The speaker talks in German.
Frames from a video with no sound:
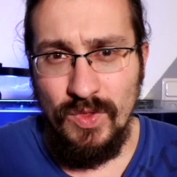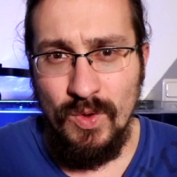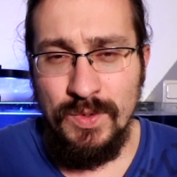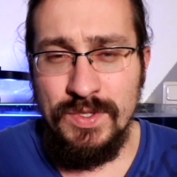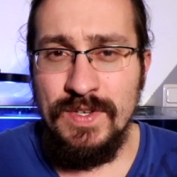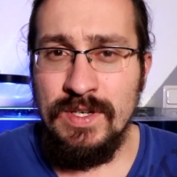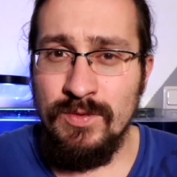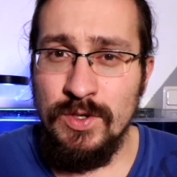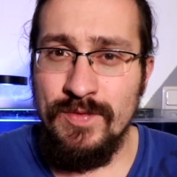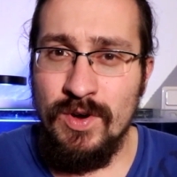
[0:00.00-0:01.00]
Und
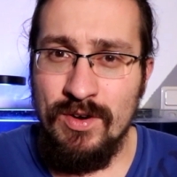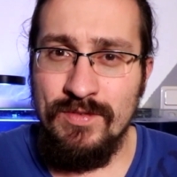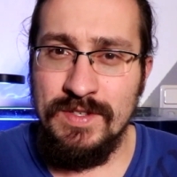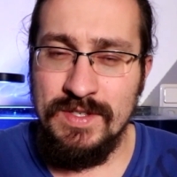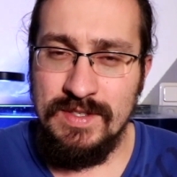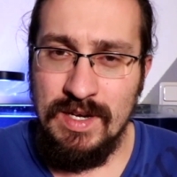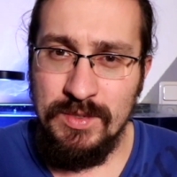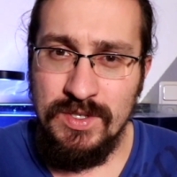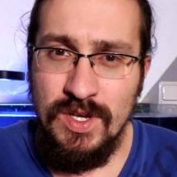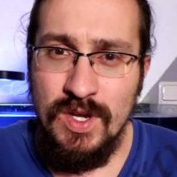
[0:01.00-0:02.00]
deswegen würde ich auch hoffen, dass das
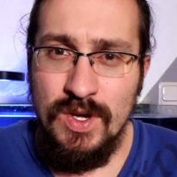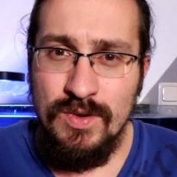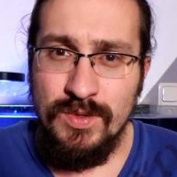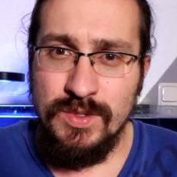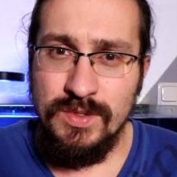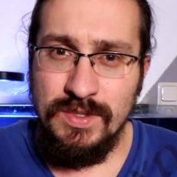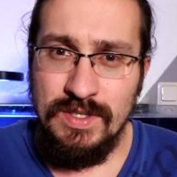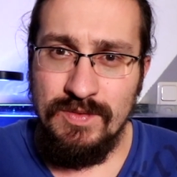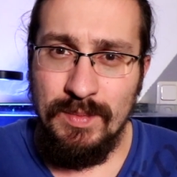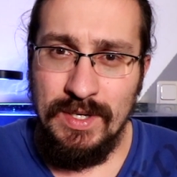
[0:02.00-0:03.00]
damit
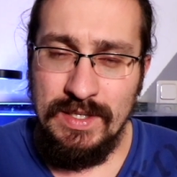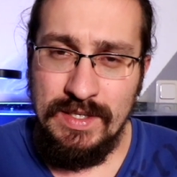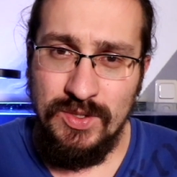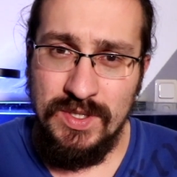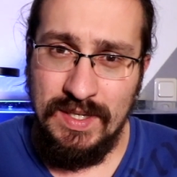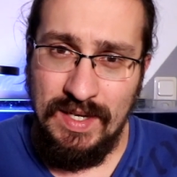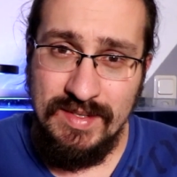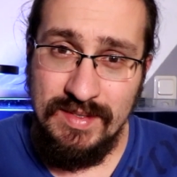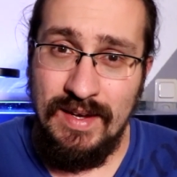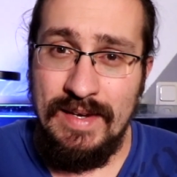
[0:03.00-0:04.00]
funktioniert, wenn man halt nicht solche
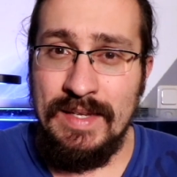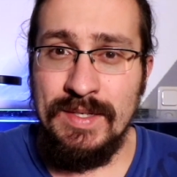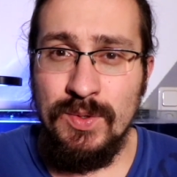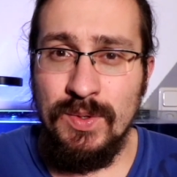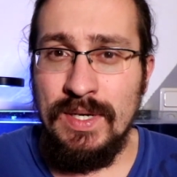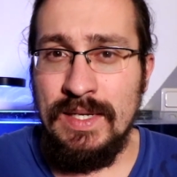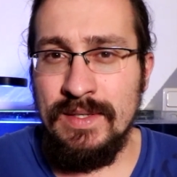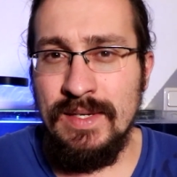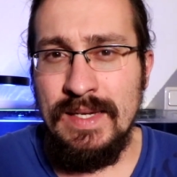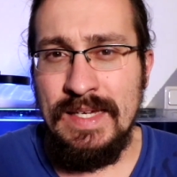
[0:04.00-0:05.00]
krassen
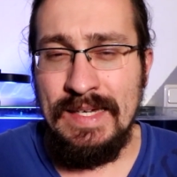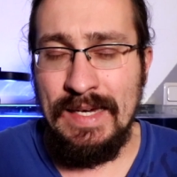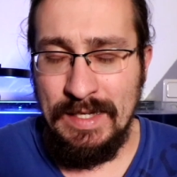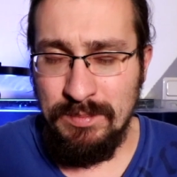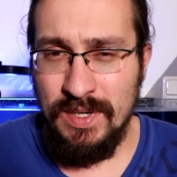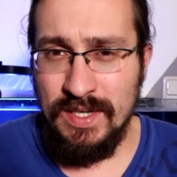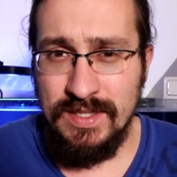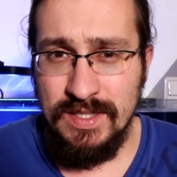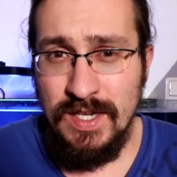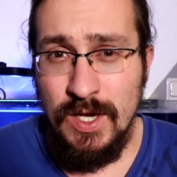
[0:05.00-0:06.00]
High-End-Korallen
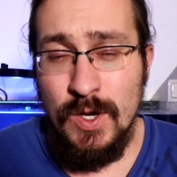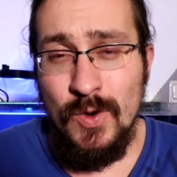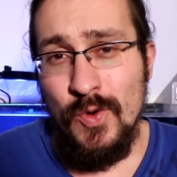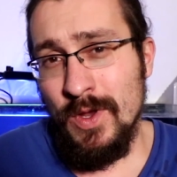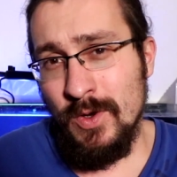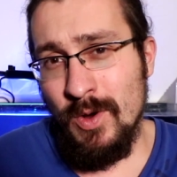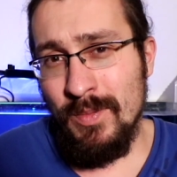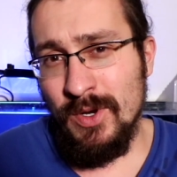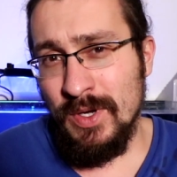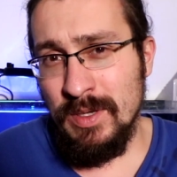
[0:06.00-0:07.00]
reinpackt. Und dann
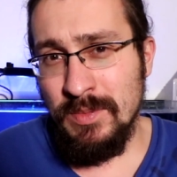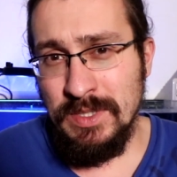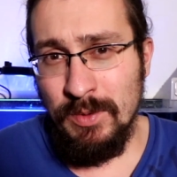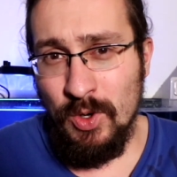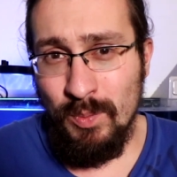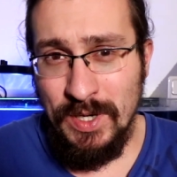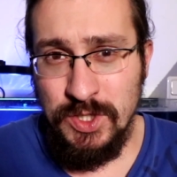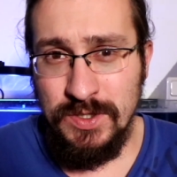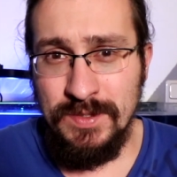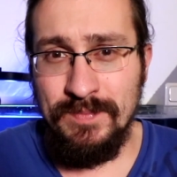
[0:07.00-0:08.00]
kommt man auch hin mit dem
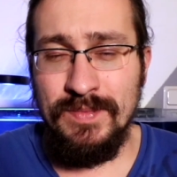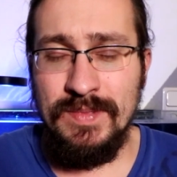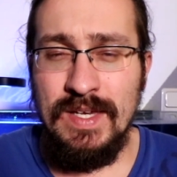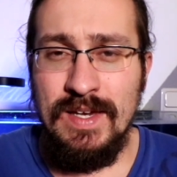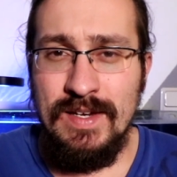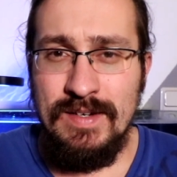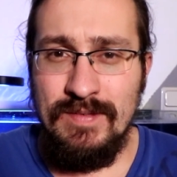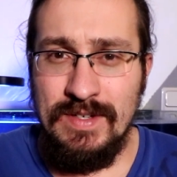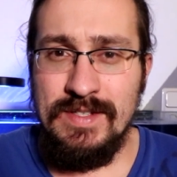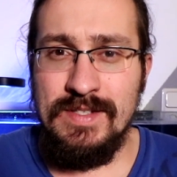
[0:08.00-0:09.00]
Low-Budget,
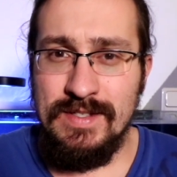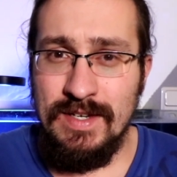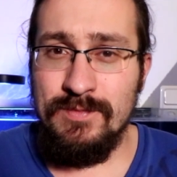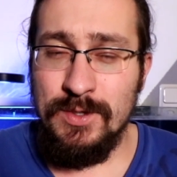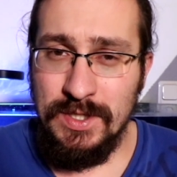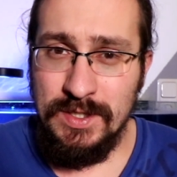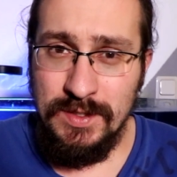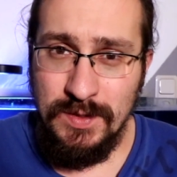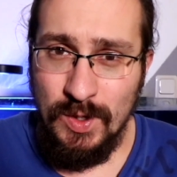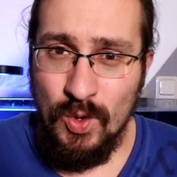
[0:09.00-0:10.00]
weil dann ist es halt wirklich ein